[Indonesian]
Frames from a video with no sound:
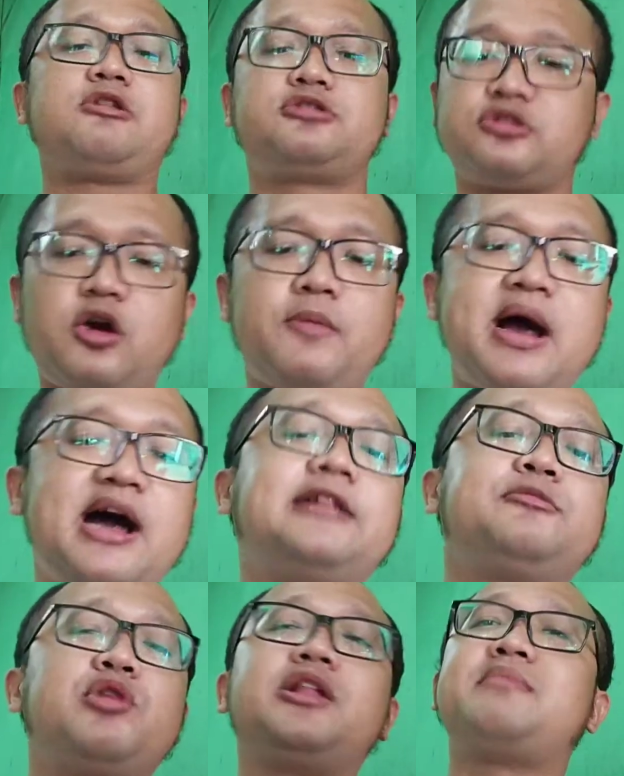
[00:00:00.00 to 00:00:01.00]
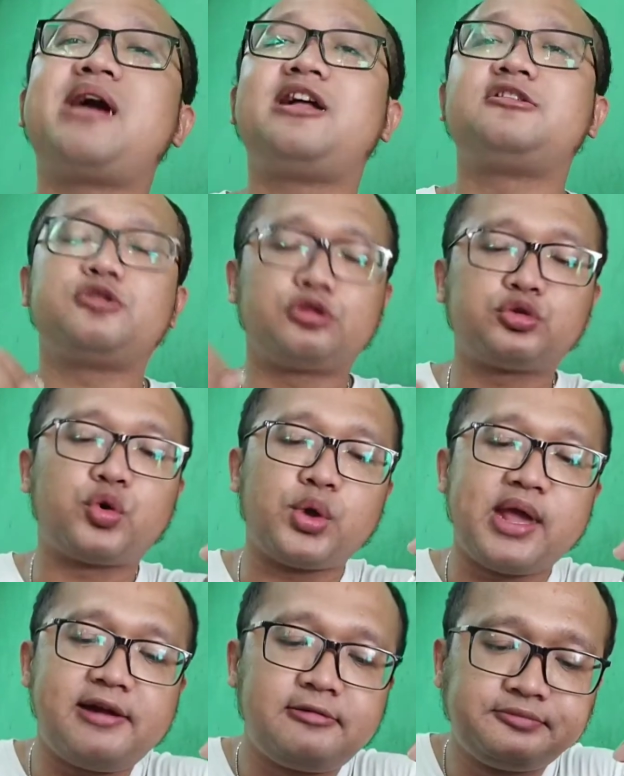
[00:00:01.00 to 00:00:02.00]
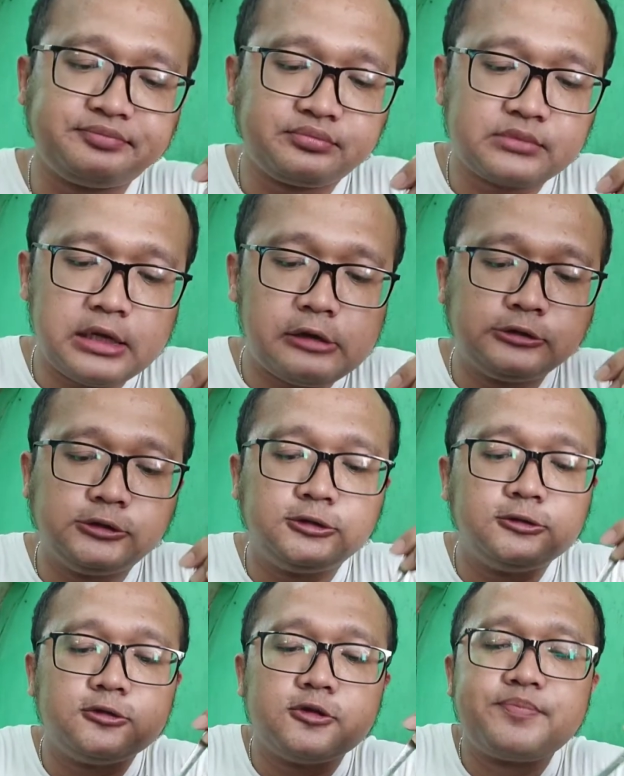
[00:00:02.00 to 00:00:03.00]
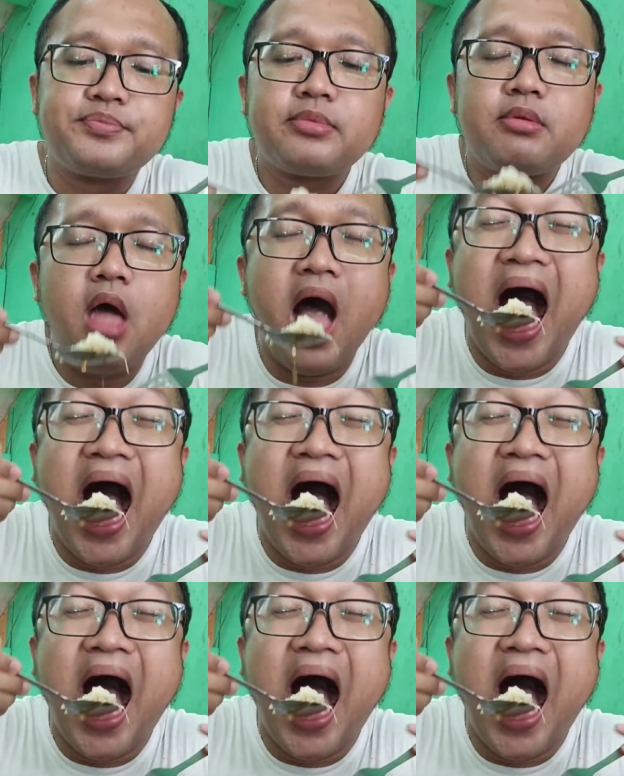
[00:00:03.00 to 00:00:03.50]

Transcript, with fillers: cocok banget buat makan soto ya Hmm.